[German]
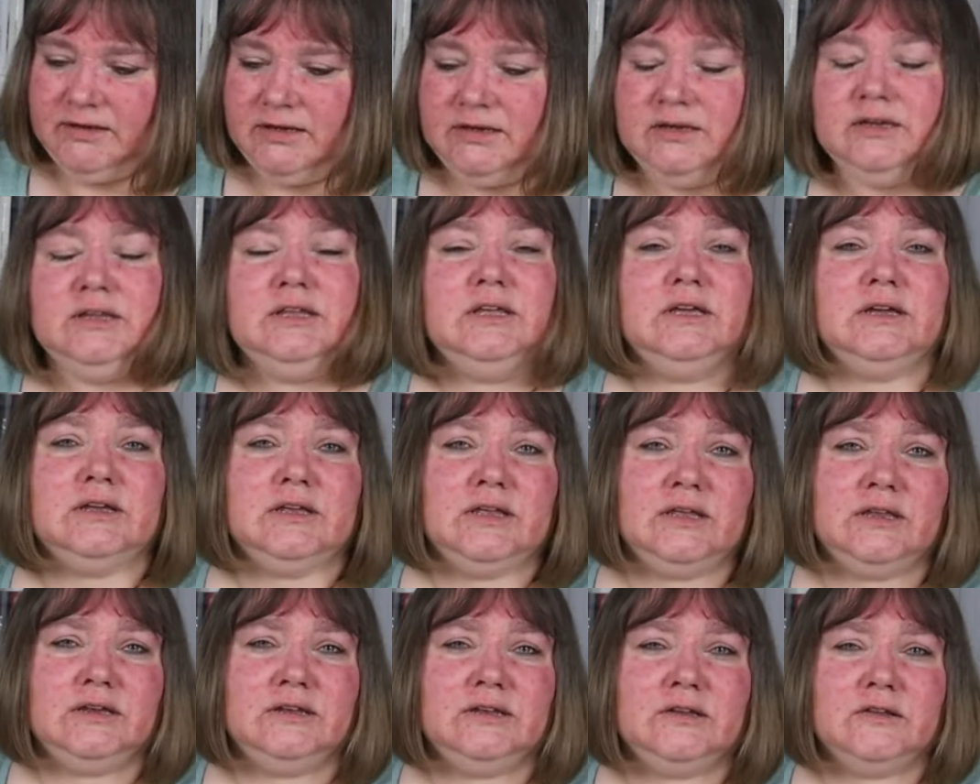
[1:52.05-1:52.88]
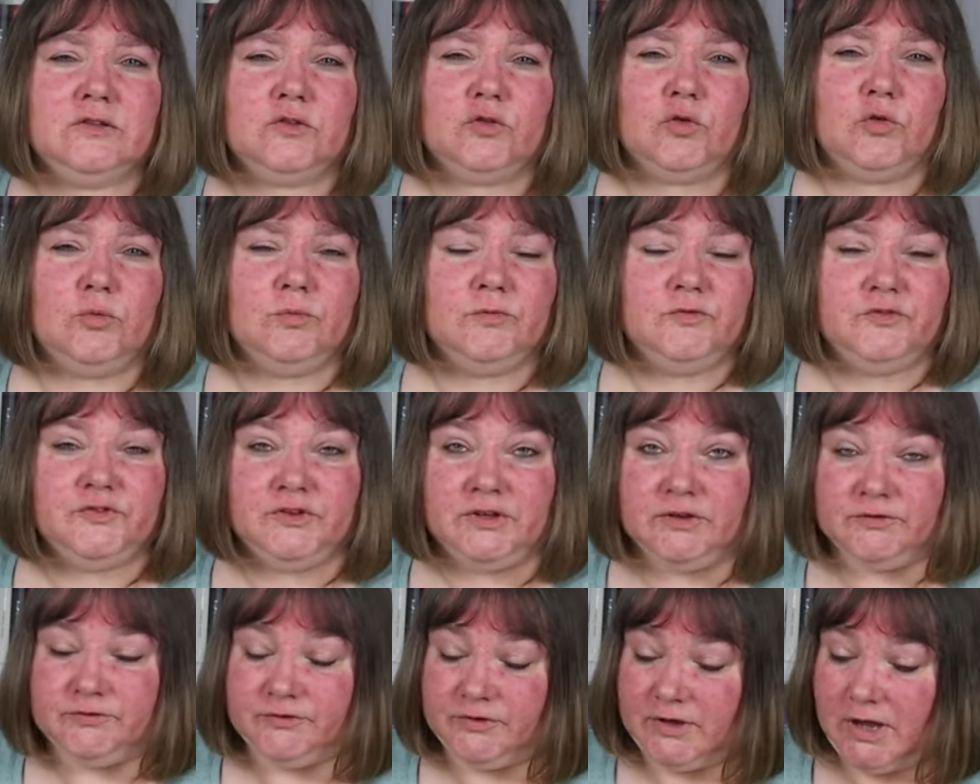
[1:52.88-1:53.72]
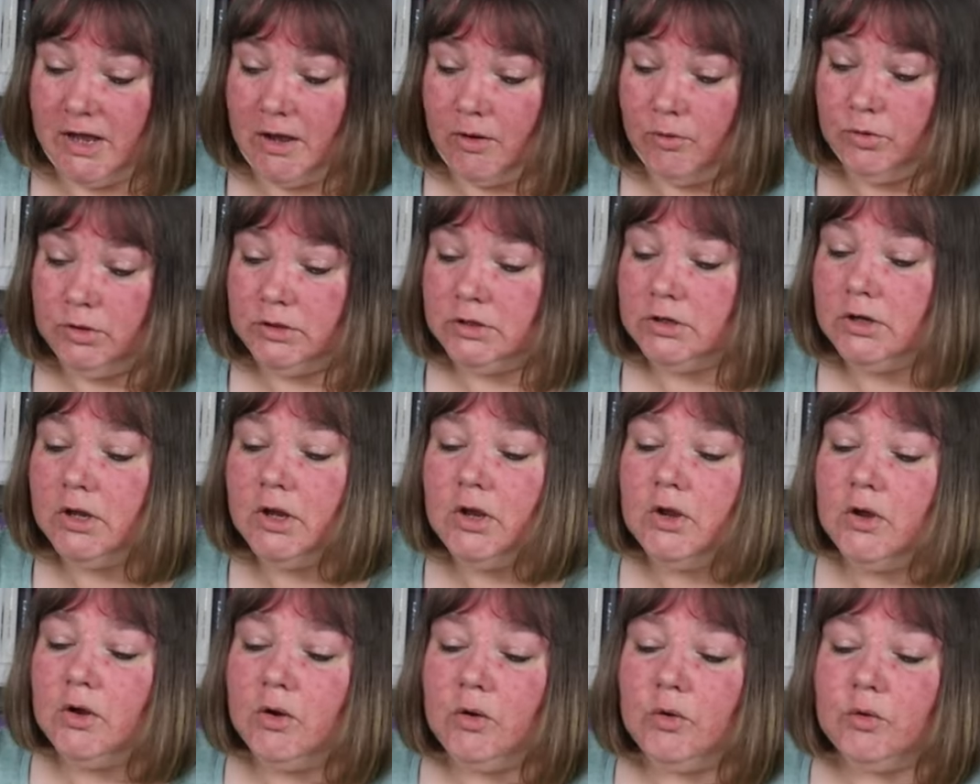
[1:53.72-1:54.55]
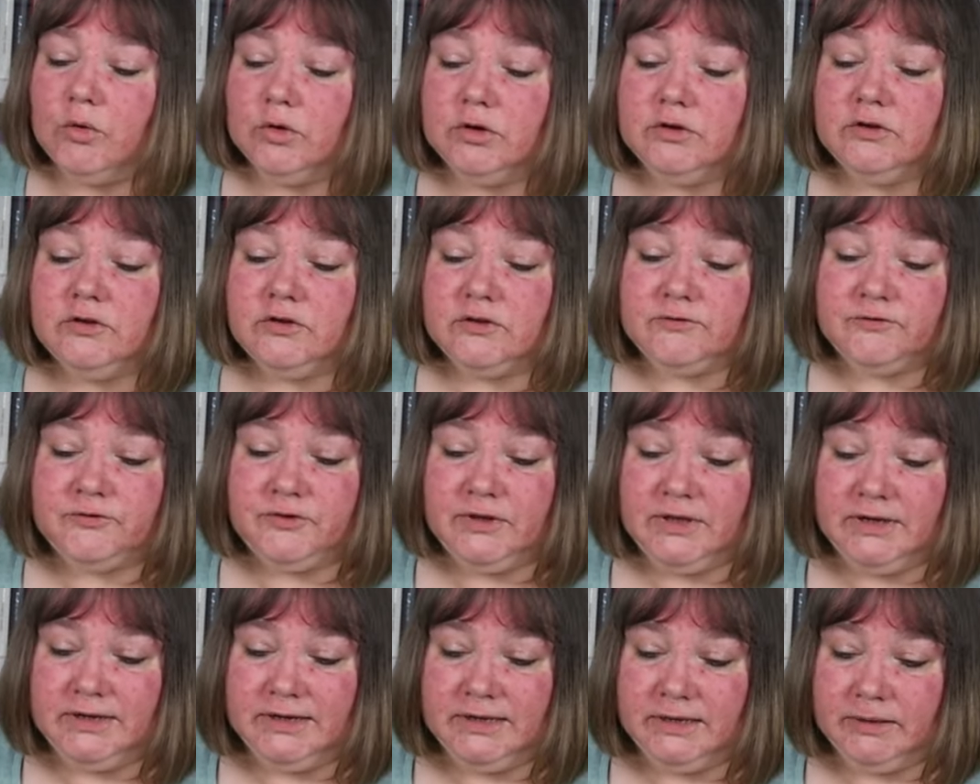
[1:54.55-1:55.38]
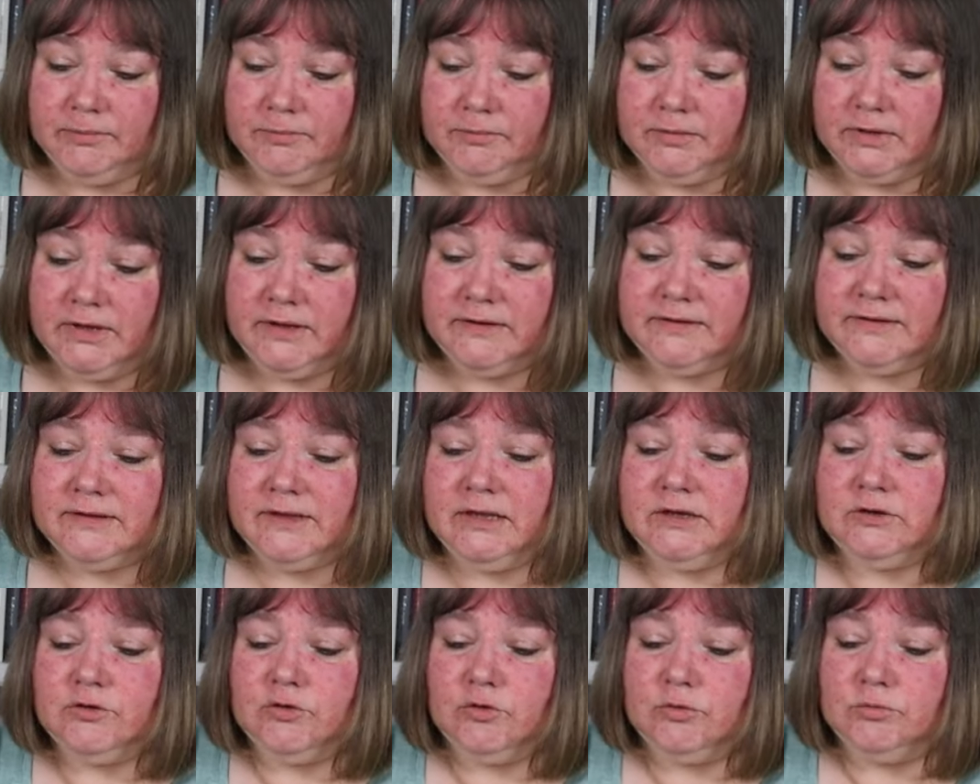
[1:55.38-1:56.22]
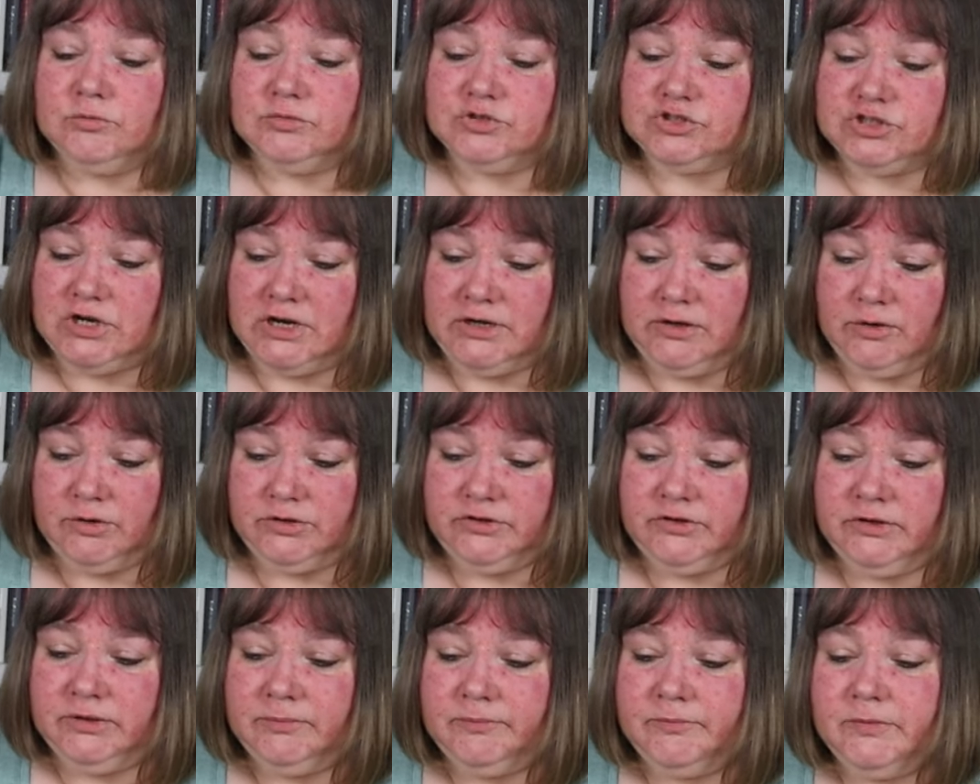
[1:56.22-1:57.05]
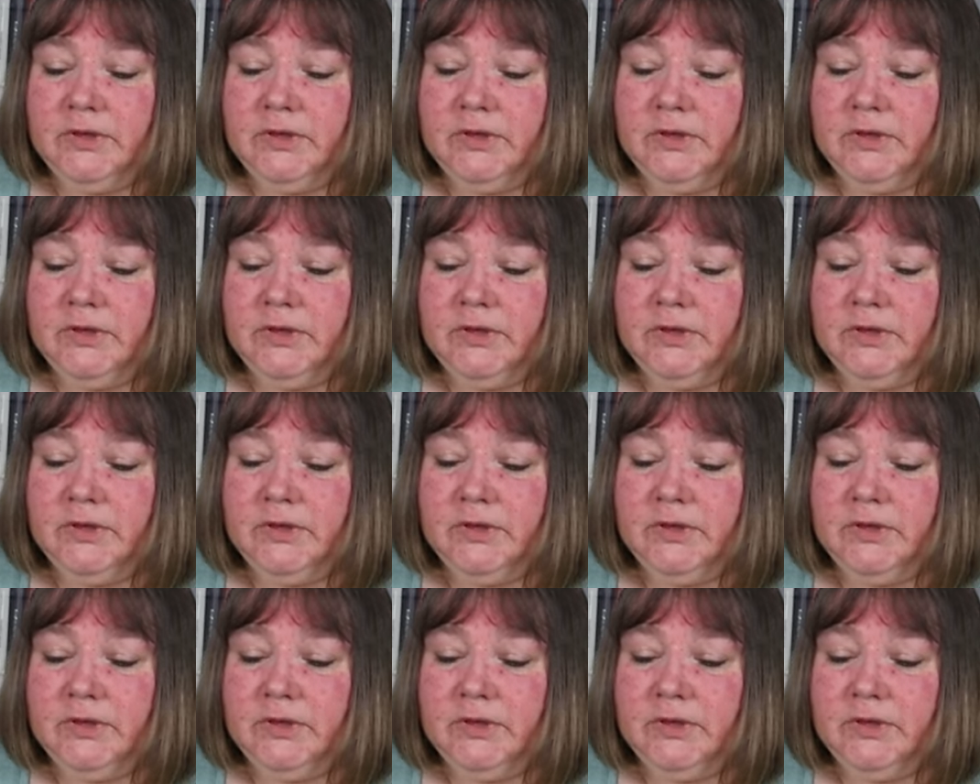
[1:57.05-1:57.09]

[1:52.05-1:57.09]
Denn hier geht es um vier Frauen und vier Leben. Es geht um Charlotte,